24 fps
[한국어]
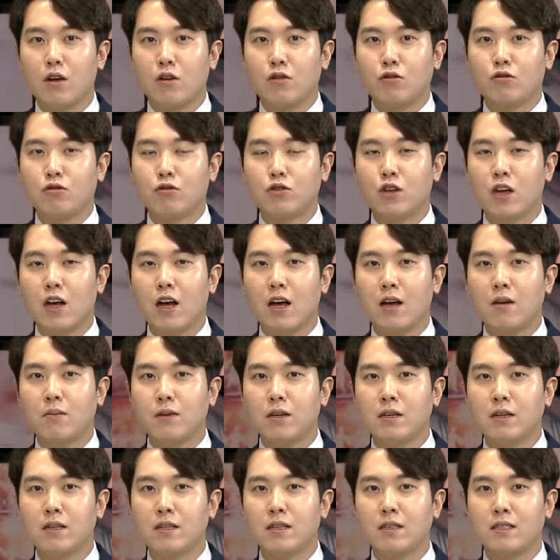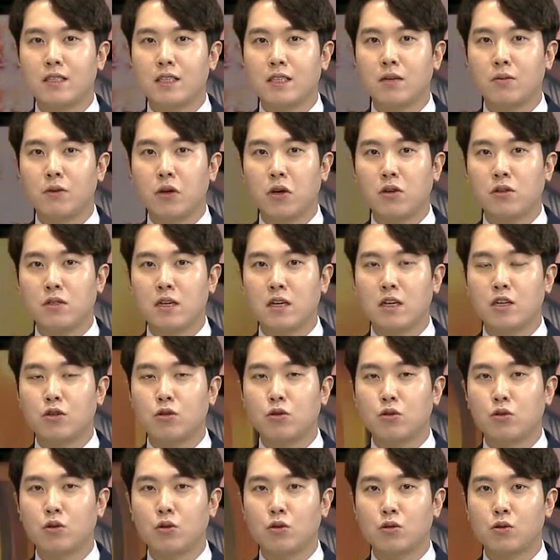유사암은 지금 현재
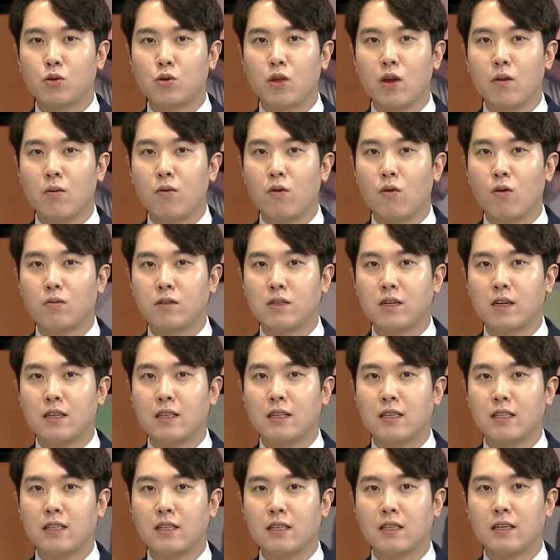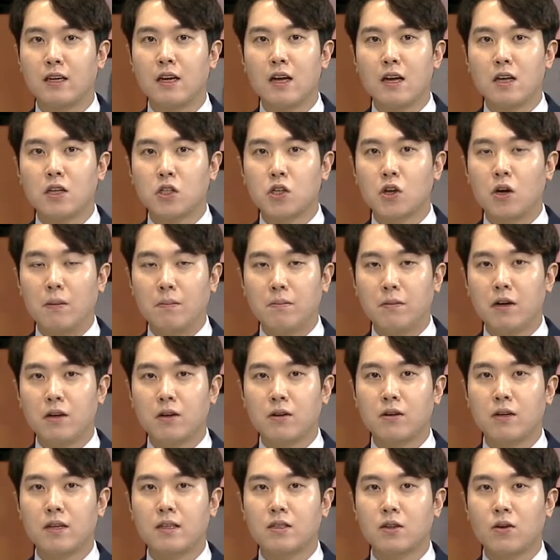기준으로 손해보험사는 천만
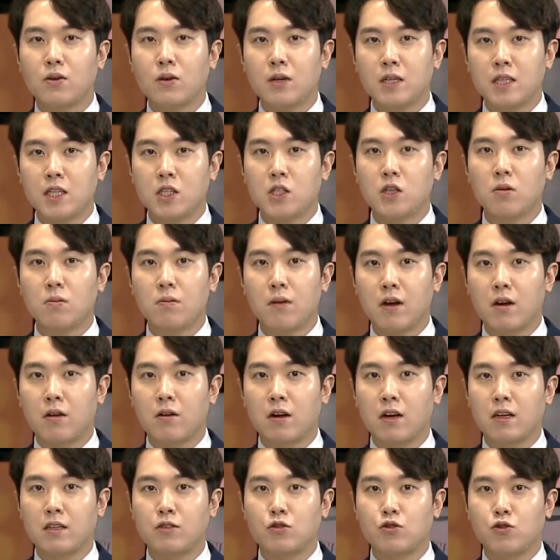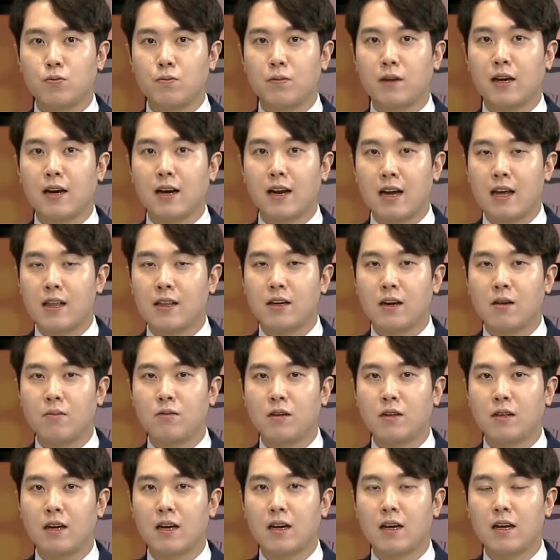원에서 이천만 원까지 준비가
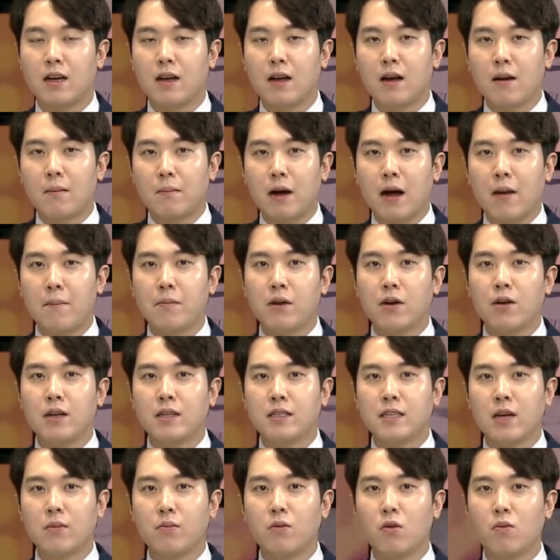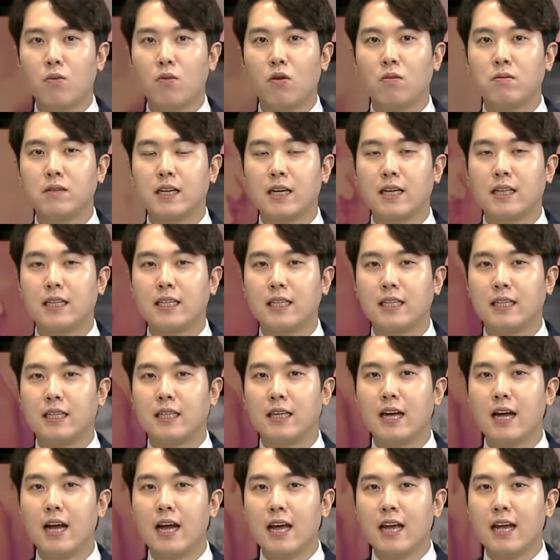가능합니다. 반면에 생명보험사는
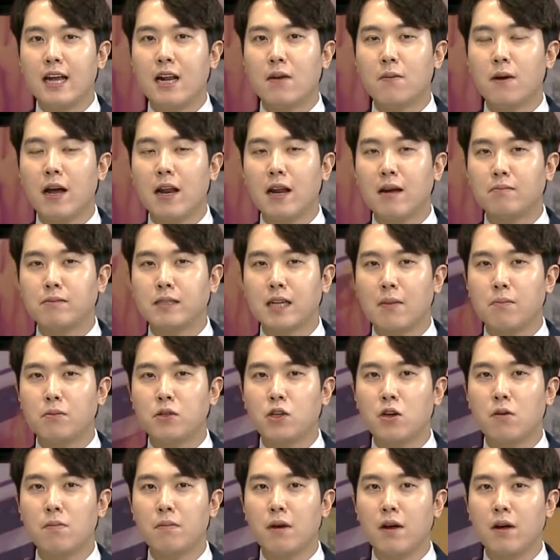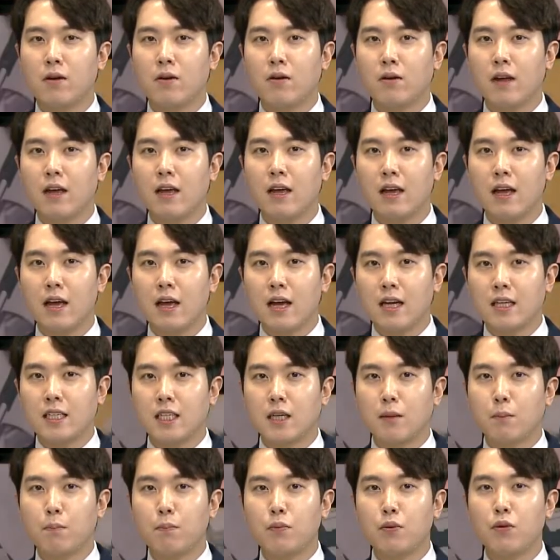일반암 삼천만 원에
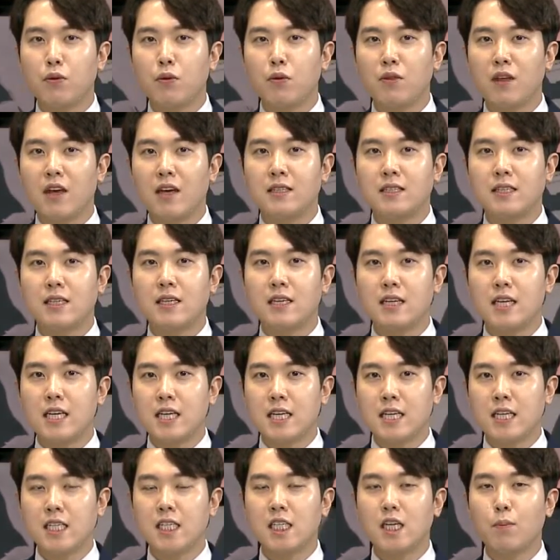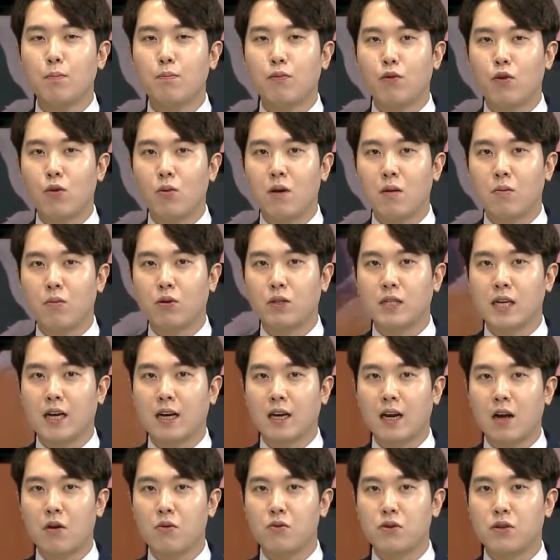10% 내지 20%만
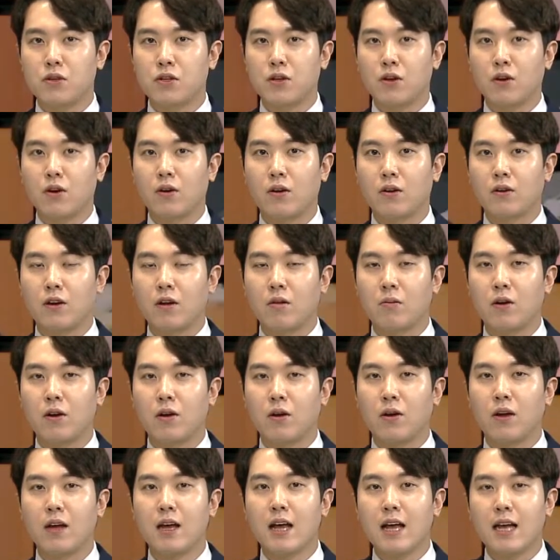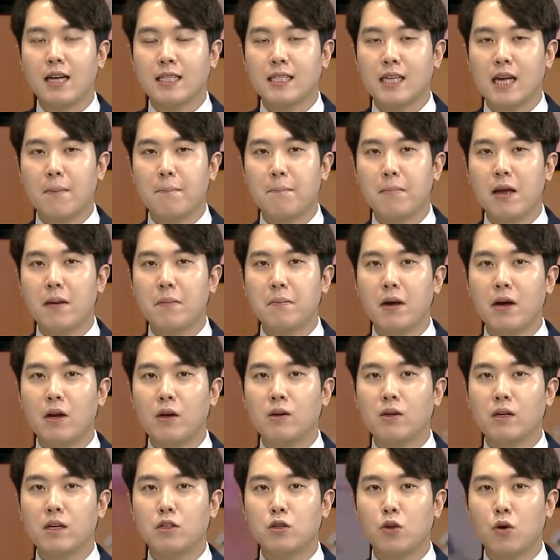보상을 하고 있어요. 그러면 300만
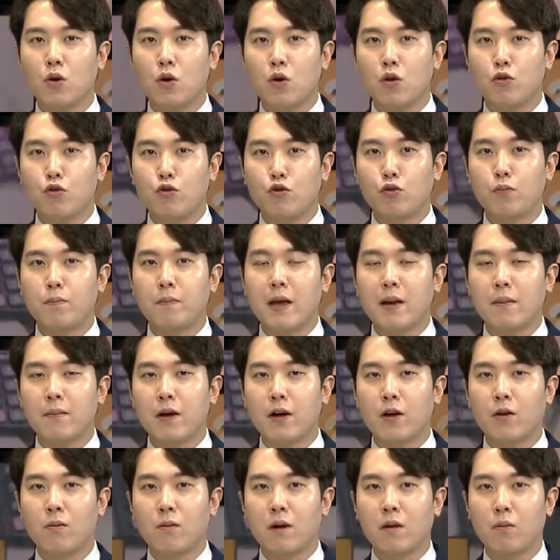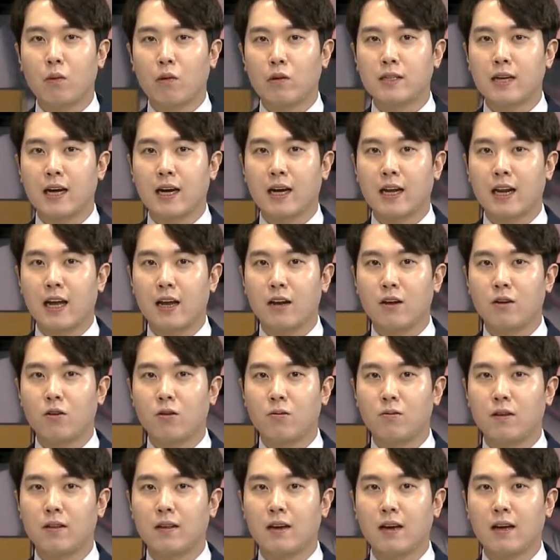원에서 600만 원만 보상을 하는
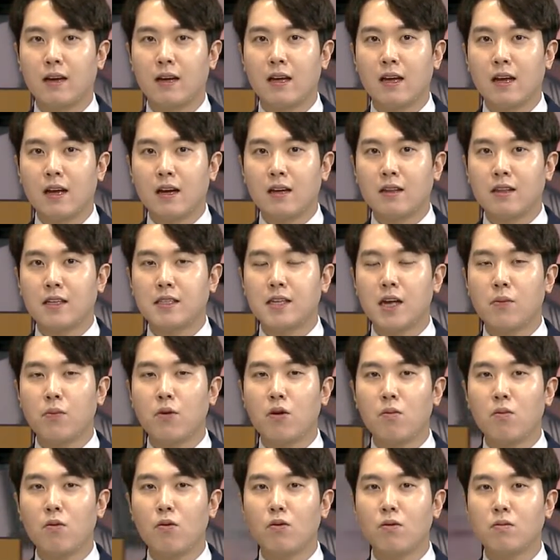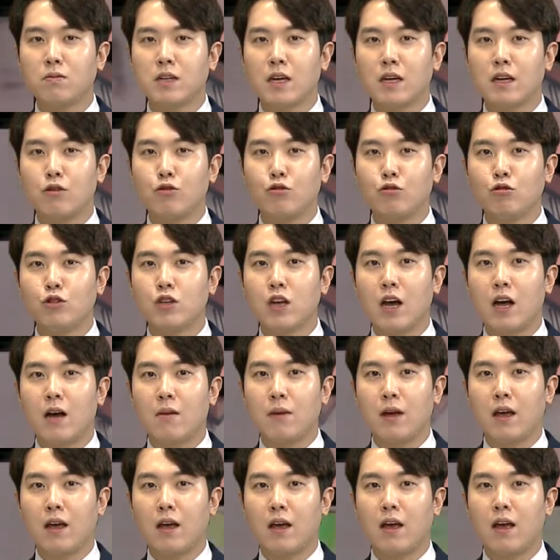겁니다. 근데 생명보험사는
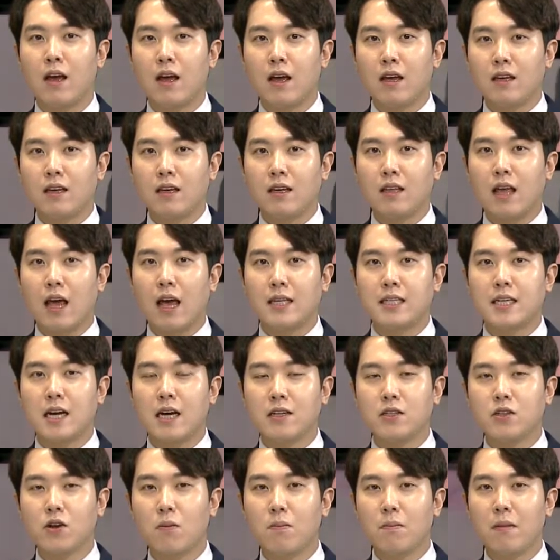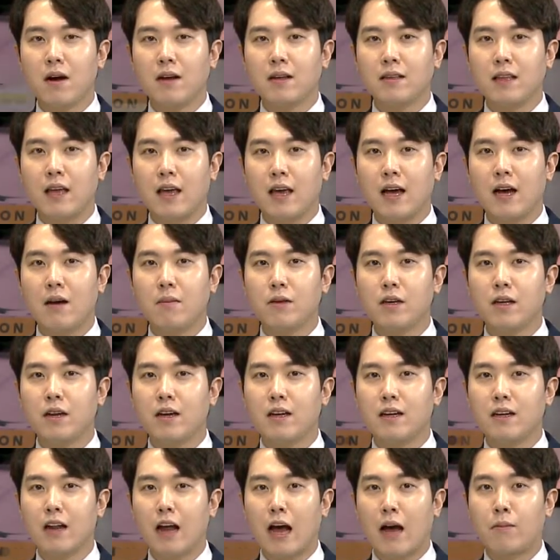유사암에 이 대장전망
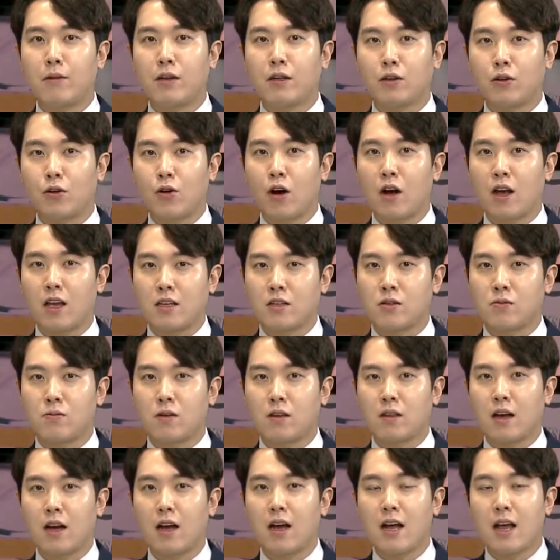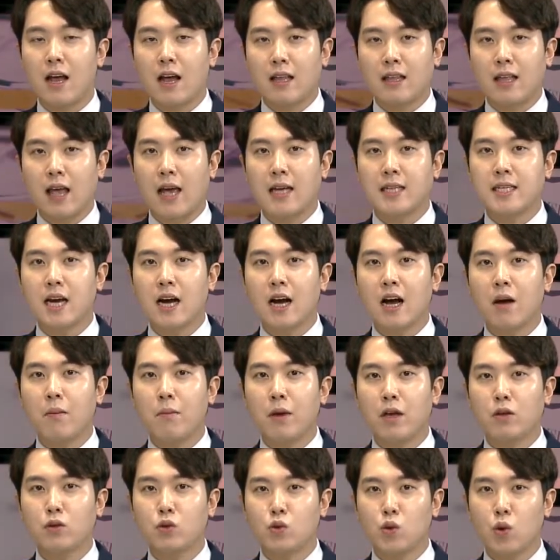내암이라는 암이 들어가 있습니다.
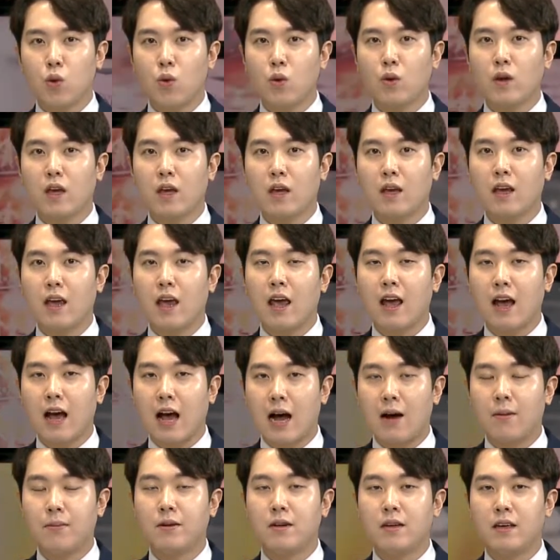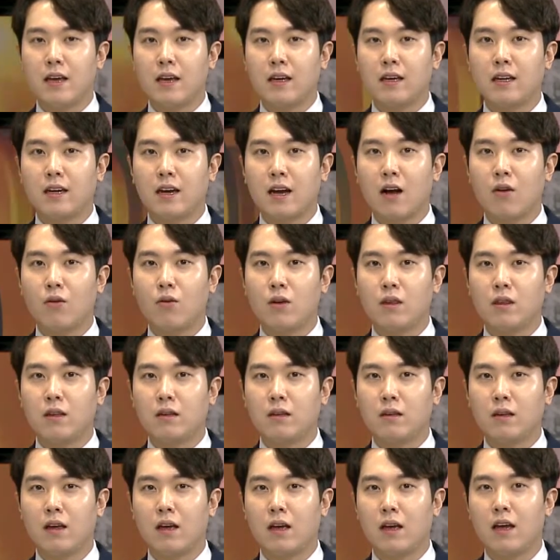대장암의 초기의 암을 얘기를 하고
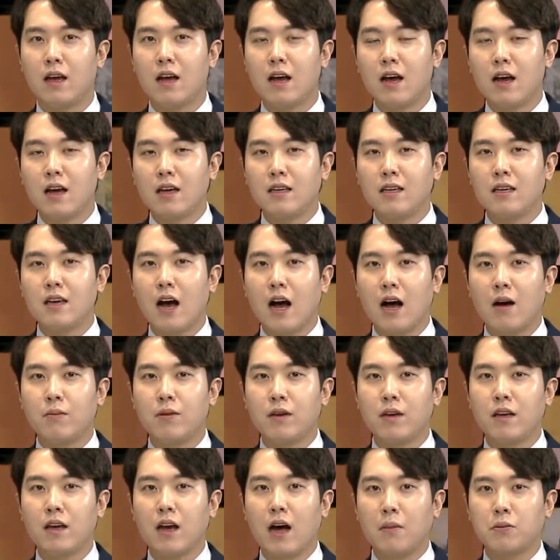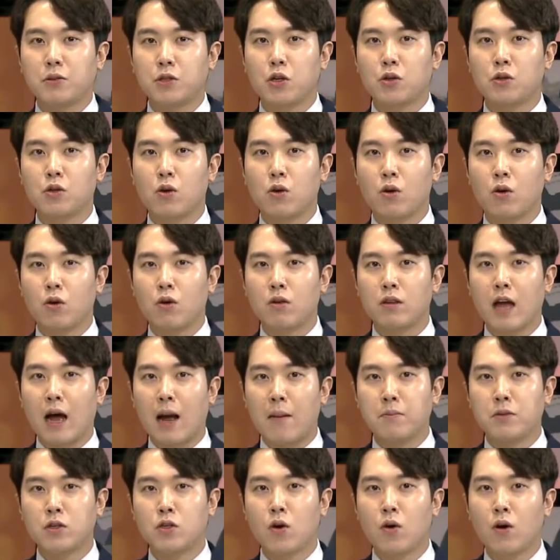있는데 이 암이 앞서서
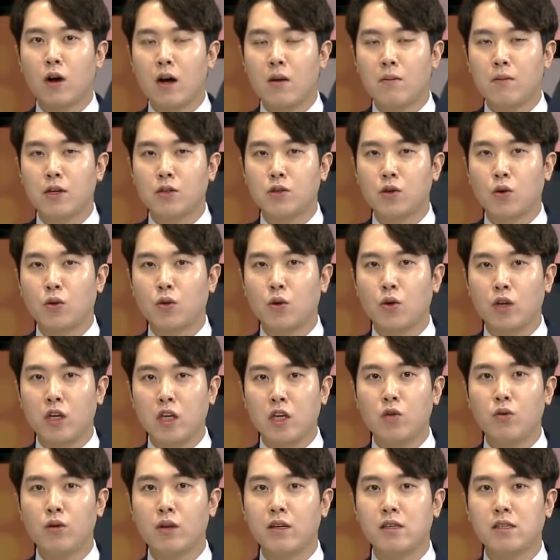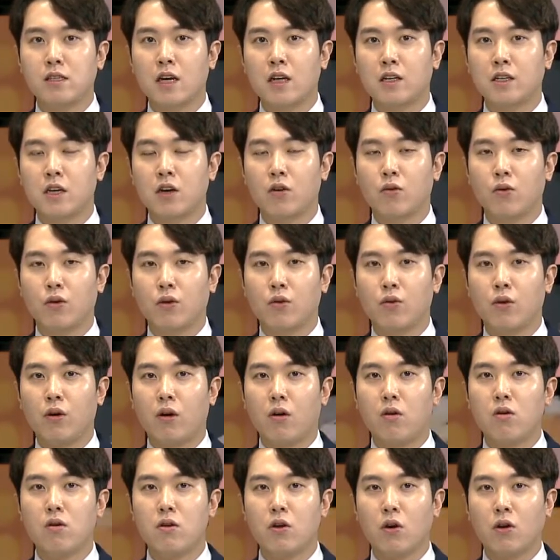남성암에서도 2위를 차지하고
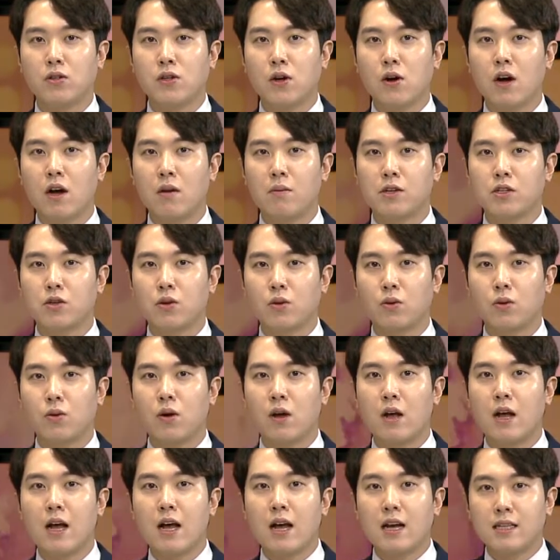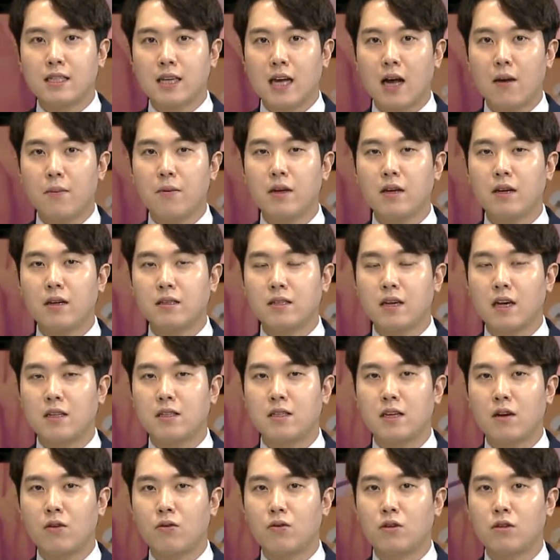있고요. 여성암에서도 3위를
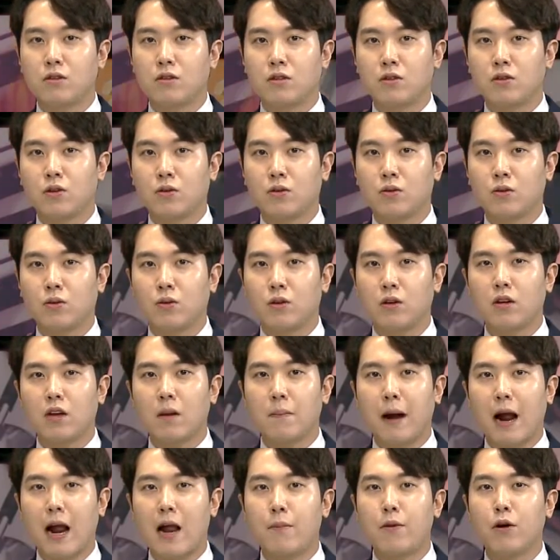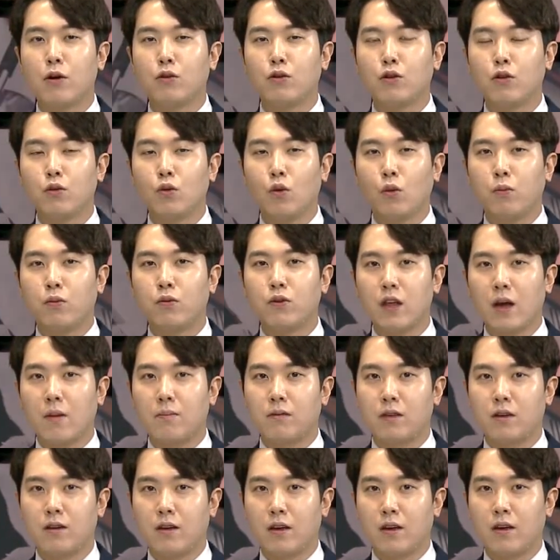차지하고 있을 정도로 이렇게 발병률이 높은
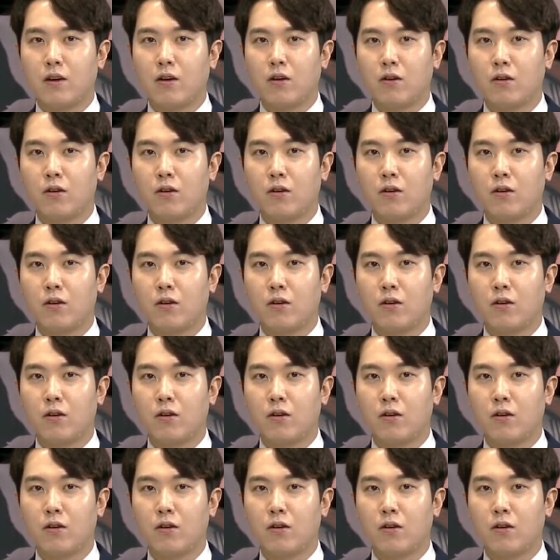암들이에요.